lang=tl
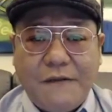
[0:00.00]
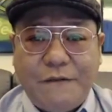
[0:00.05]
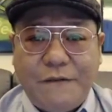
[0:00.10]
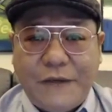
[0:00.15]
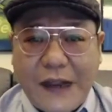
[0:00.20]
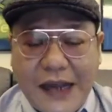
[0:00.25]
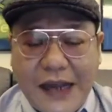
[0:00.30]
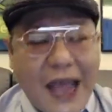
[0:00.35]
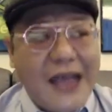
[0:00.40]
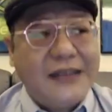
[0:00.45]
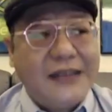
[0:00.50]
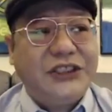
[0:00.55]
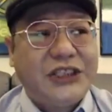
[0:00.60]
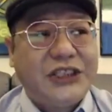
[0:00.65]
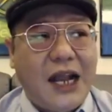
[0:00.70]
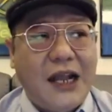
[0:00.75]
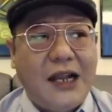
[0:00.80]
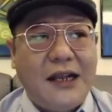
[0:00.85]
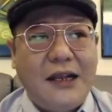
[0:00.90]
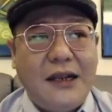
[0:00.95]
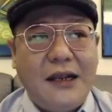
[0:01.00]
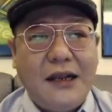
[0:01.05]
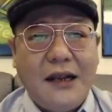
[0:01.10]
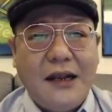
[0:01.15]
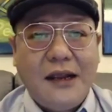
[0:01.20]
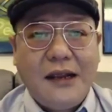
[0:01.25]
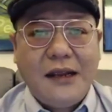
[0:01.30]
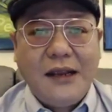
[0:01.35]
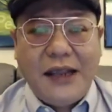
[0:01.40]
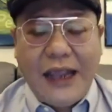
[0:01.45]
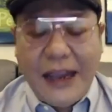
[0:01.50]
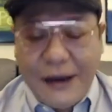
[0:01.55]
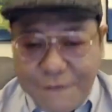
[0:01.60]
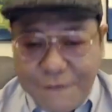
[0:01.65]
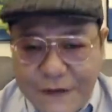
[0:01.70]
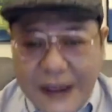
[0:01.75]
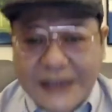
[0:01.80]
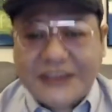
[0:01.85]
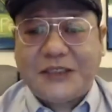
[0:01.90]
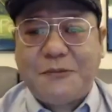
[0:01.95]
financial
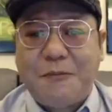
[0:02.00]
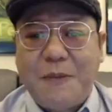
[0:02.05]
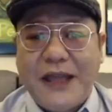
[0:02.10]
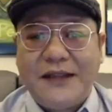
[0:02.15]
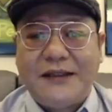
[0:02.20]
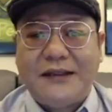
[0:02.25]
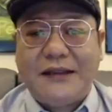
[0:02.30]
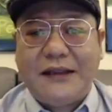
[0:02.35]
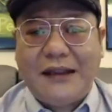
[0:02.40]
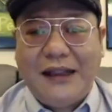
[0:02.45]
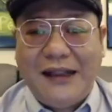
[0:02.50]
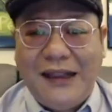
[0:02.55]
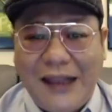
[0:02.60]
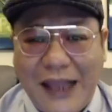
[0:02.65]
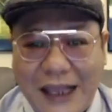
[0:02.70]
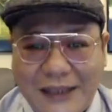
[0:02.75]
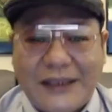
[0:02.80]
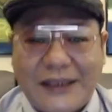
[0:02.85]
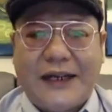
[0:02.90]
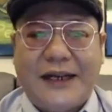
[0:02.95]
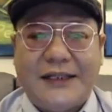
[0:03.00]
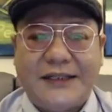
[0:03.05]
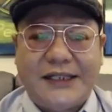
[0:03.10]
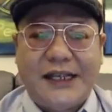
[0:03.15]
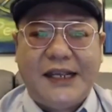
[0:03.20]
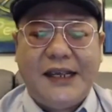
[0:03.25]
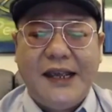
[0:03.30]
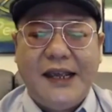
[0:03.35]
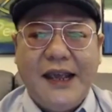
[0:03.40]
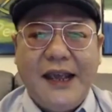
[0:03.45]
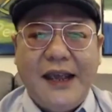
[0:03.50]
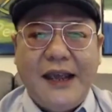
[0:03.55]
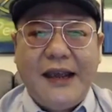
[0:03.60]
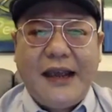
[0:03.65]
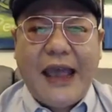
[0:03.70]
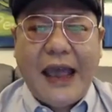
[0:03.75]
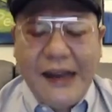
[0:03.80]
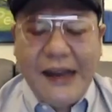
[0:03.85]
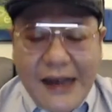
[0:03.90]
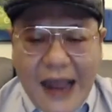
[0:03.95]
investment literacy.
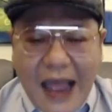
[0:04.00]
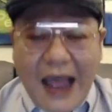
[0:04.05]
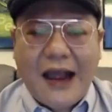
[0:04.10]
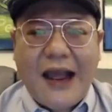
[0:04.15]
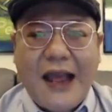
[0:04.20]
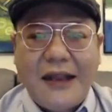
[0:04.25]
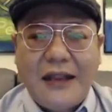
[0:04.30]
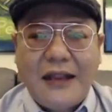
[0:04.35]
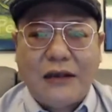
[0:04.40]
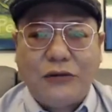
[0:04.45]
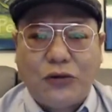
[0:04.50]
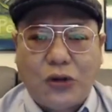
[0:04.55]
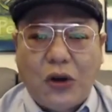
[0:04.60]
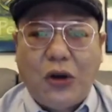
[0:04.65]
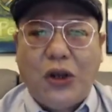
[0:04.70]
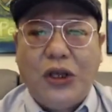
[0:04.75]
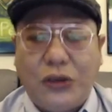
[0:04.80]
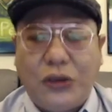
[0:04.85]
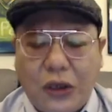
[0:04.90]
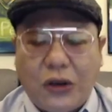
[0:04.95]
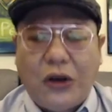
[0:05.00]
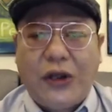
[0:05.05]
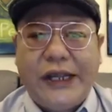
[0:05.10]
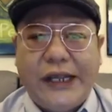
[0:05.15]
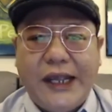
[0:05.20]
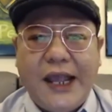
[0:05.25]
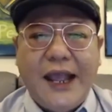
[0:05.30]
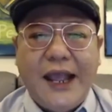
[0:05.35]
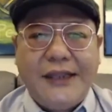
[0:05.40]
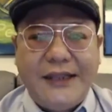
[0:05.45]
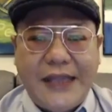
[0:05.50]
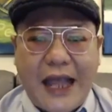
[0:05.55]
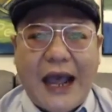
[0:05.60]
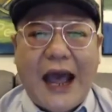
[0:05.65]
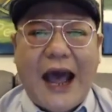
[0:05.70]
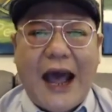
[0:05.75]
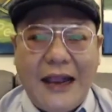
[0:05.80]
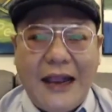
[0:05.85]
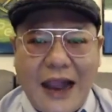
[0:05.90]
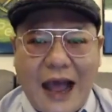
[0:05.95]
Kailangan ng tuloy-tuloy na
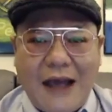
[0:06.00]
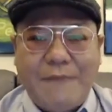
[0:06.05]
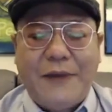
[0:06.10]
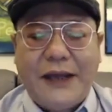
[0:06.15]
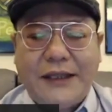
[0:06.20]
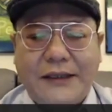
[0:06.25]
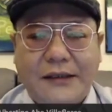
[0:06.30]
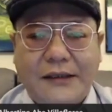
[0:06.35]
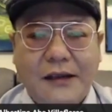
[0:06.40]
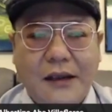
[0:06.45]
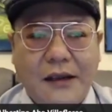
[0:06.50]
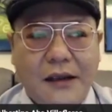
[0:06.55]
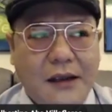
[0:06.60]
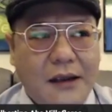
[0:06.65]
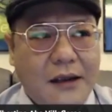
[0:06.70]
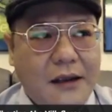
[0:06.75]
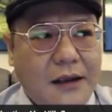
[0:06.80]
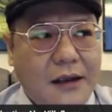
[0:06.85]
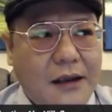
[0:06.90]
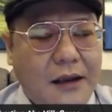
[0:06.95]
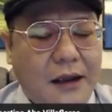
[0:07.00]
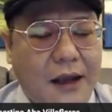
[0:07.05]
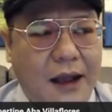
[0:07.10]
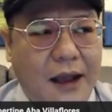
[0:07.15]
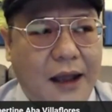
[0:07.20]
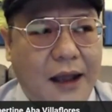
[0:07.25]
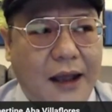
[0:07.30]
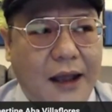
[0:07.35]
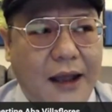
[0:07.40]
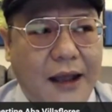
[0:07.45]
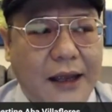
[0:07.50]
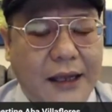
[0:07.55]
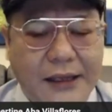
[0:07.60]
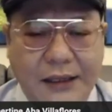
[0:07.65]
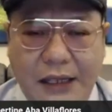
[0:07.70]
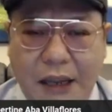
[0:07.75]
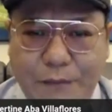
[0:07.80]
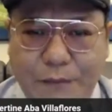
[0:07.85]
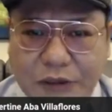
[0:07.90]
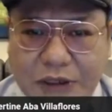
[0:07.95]
kaalaman. Uh,
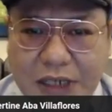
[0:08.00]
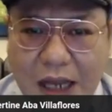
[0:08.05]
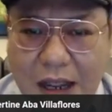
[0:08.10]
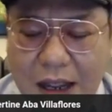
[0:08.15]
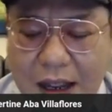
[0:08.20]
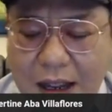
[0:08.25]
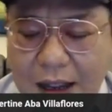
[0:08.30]
hindi po sa